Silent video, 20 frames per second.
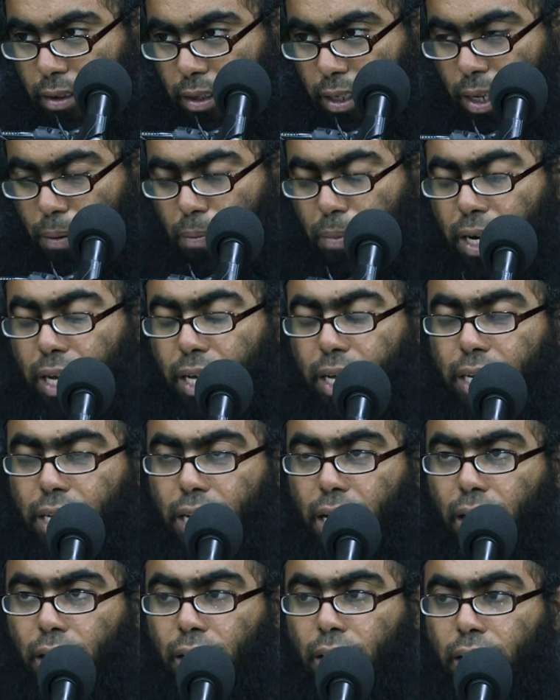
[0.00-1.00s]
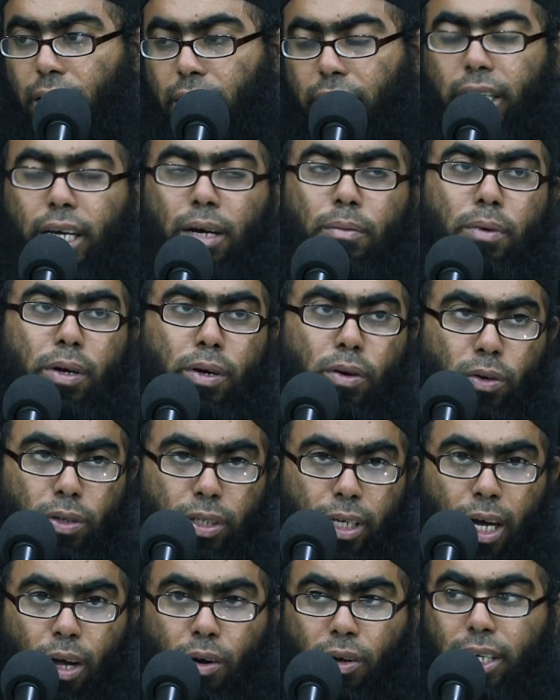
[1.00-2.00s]
Ya, mereka yang yang
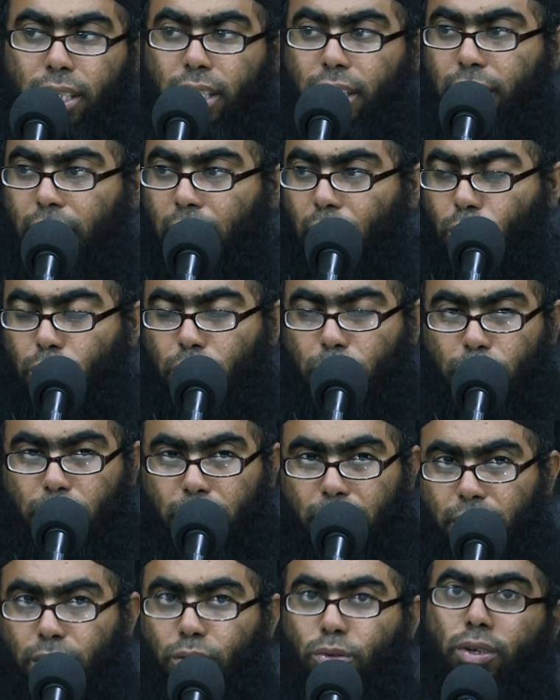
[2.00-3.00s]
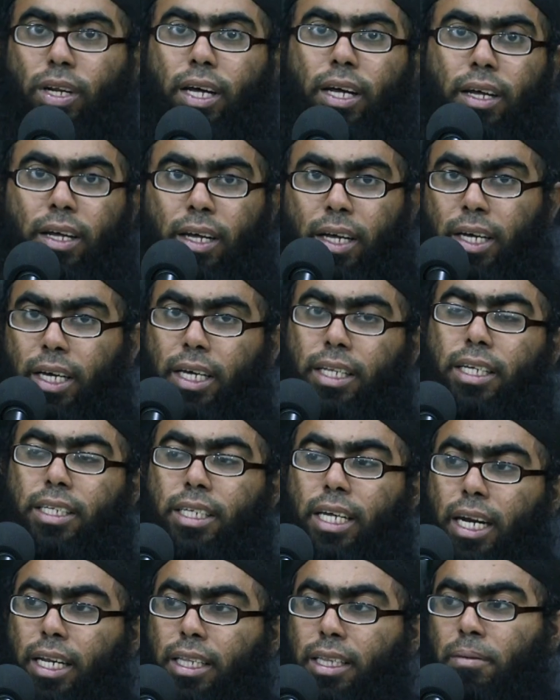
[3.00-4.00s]
berdosa. Kalau kita tahu demikian ya sudah, kita
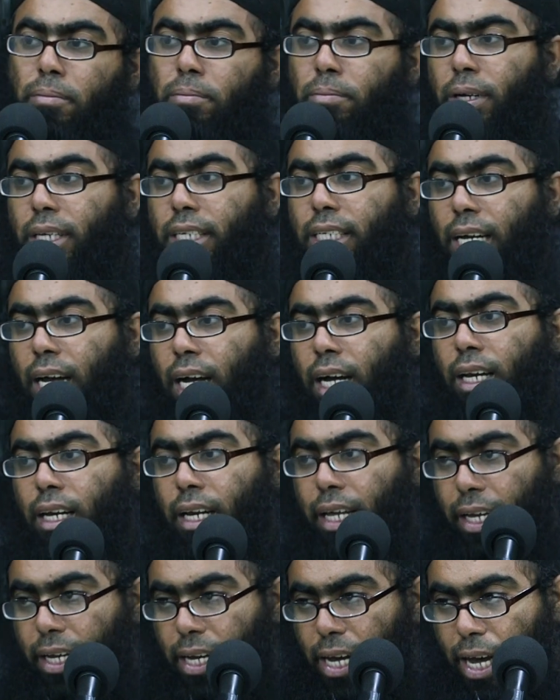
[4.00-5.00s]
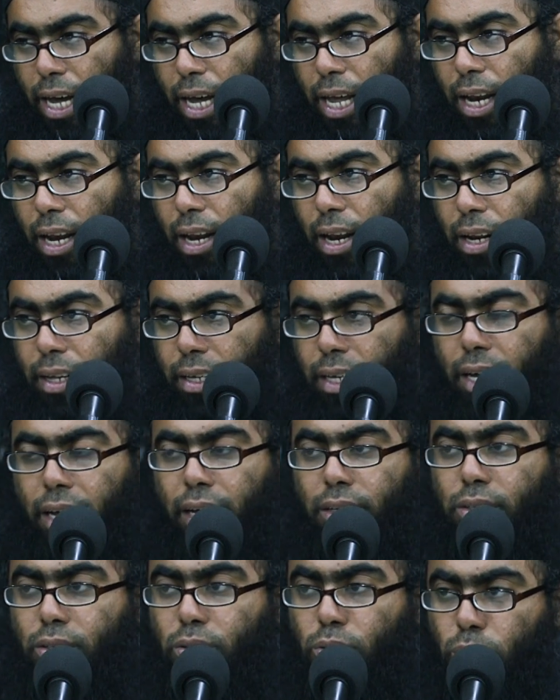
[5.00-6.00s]
cari tempat yang legal, ya
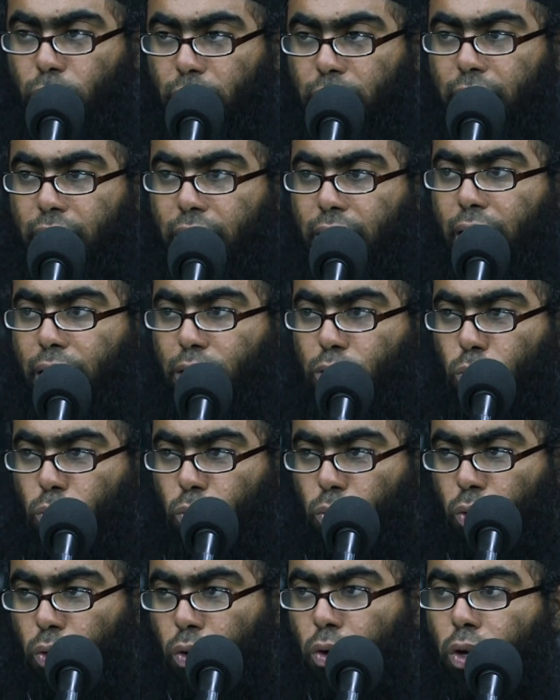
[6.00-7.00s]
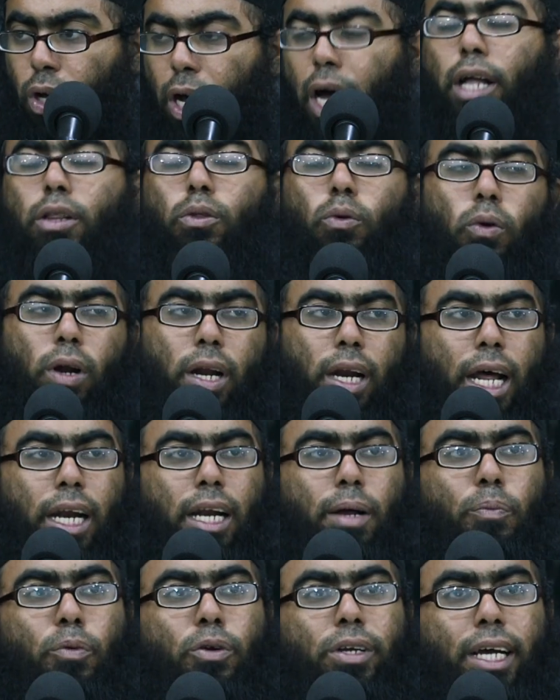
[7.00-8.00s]
yang sesuai dengan atu aturan.
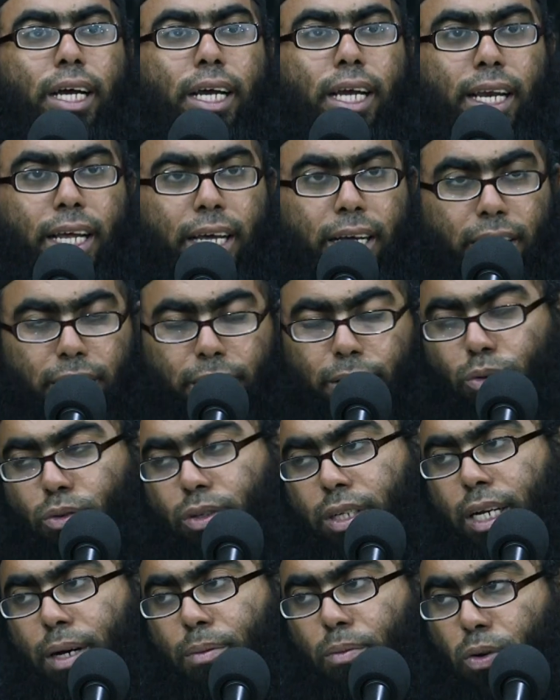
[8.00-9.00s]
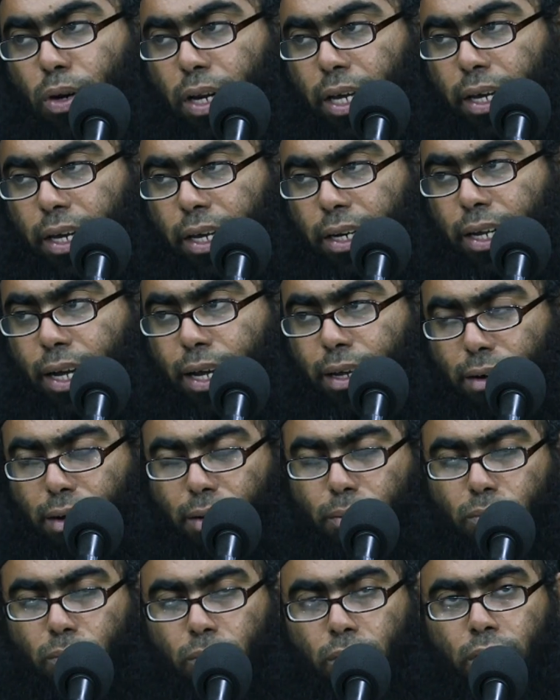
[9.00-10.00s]
Adapun yang ilegal tentu tidak boleh. Ini
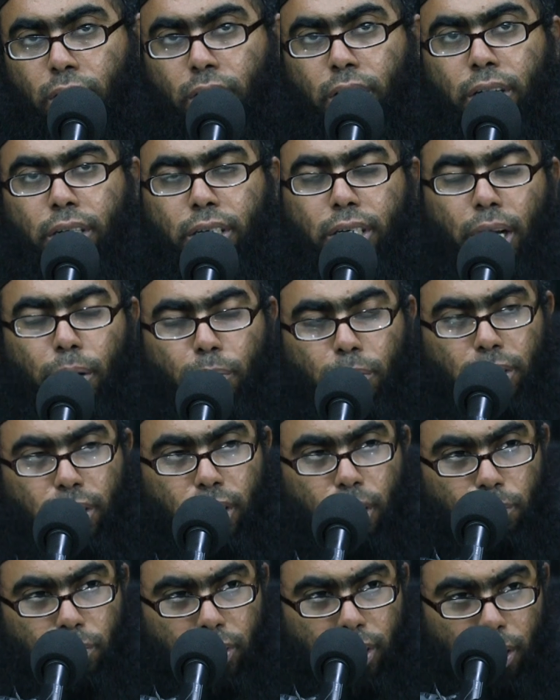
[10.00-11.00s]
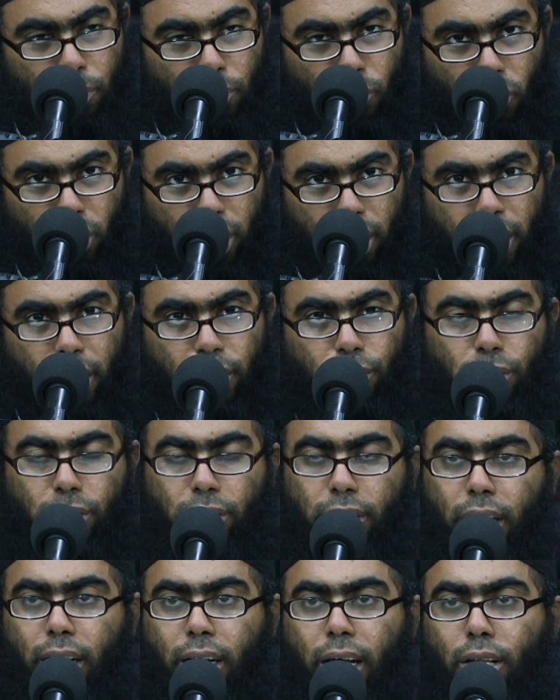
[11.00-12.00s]
haram dalam Islam tidak boleh,
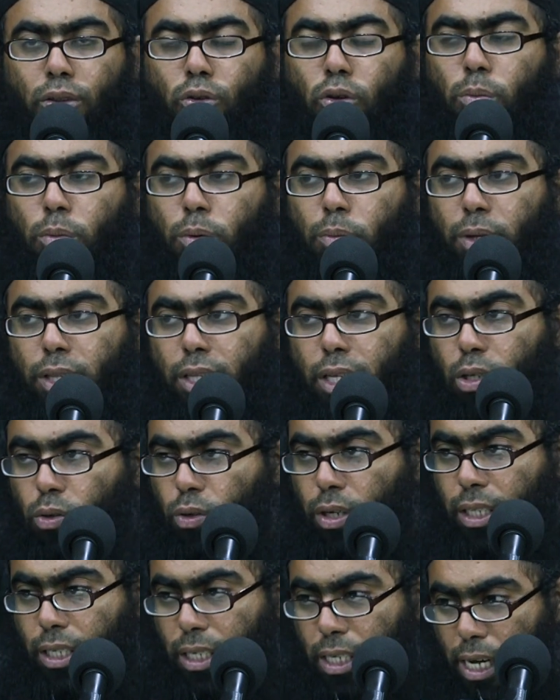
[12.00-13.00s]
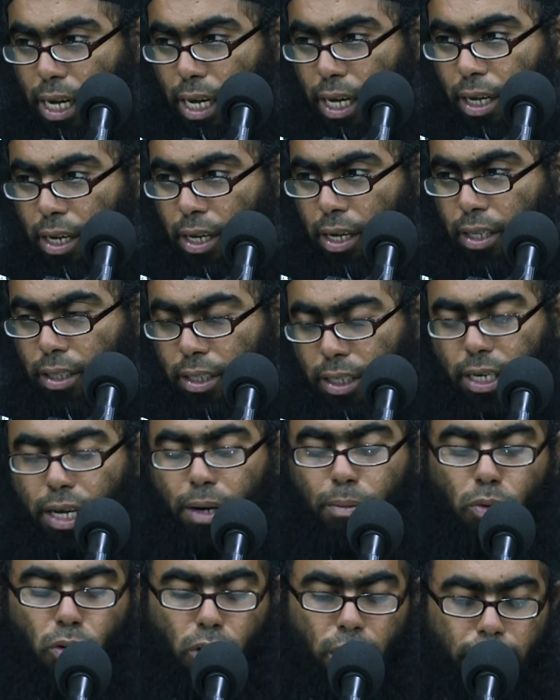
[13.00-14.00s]
secara aturan pemerintah juga tidak
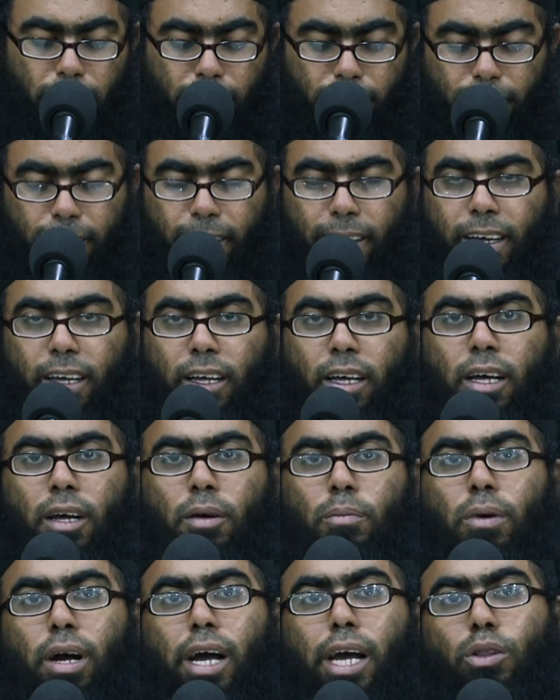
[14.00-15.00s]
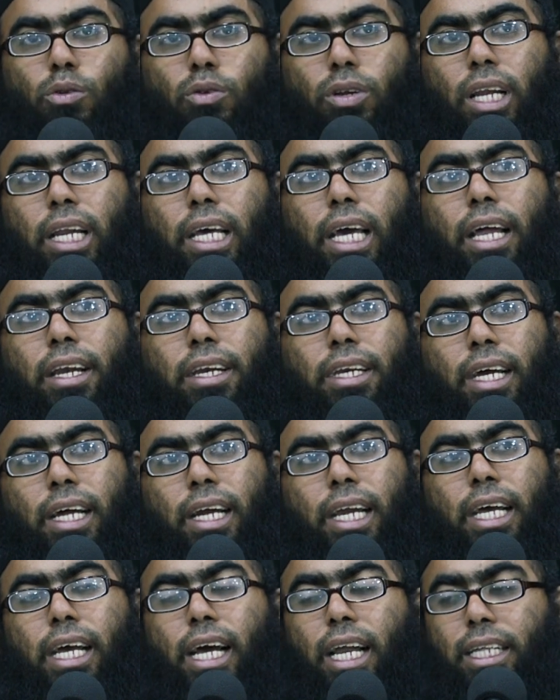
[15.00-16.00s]
tidak boleh. Ya. Maka itu dilihat
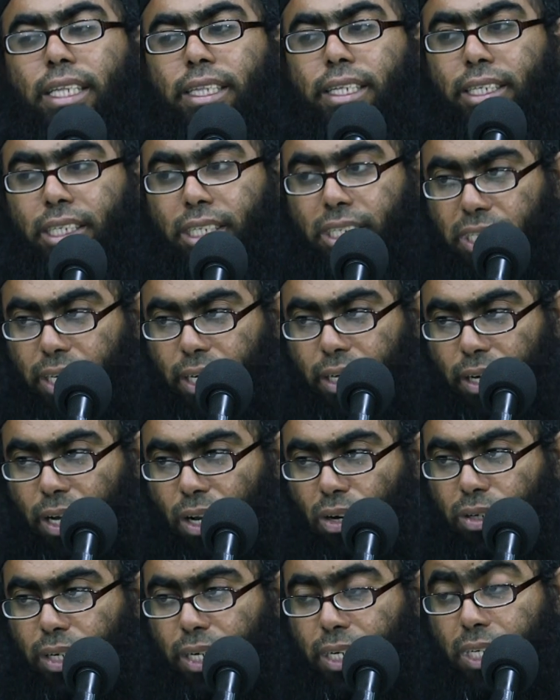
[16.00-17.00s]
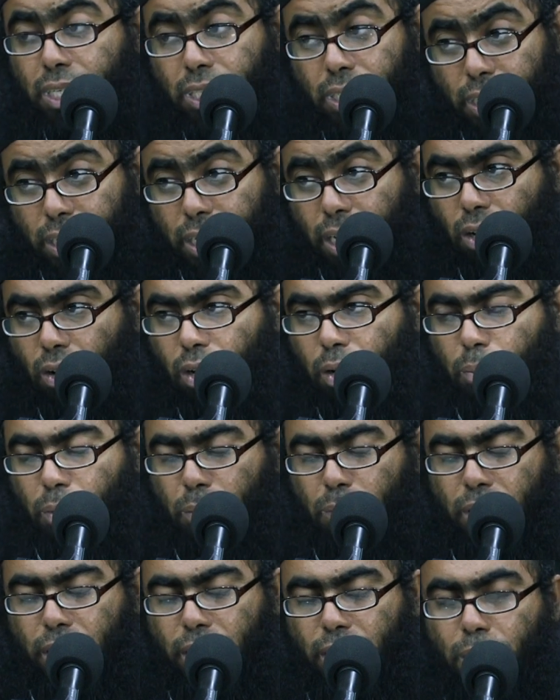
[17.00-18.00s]
dia legalitasnya. Kalau dia diizinkan oleh
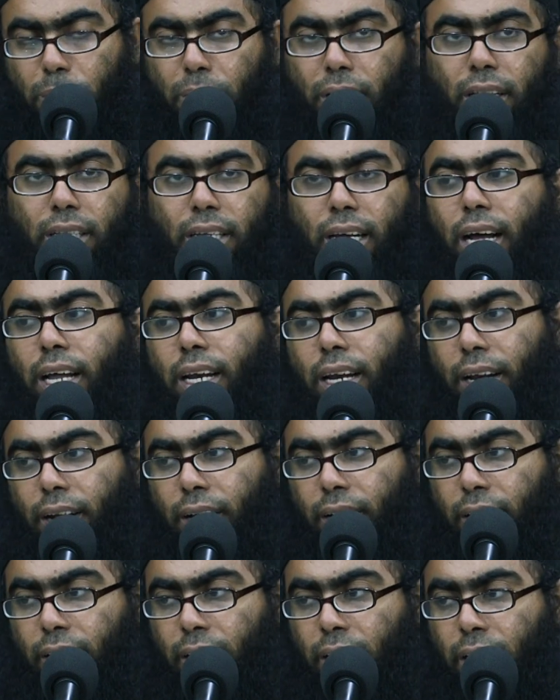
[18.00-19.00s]
pemerintah berarti halal.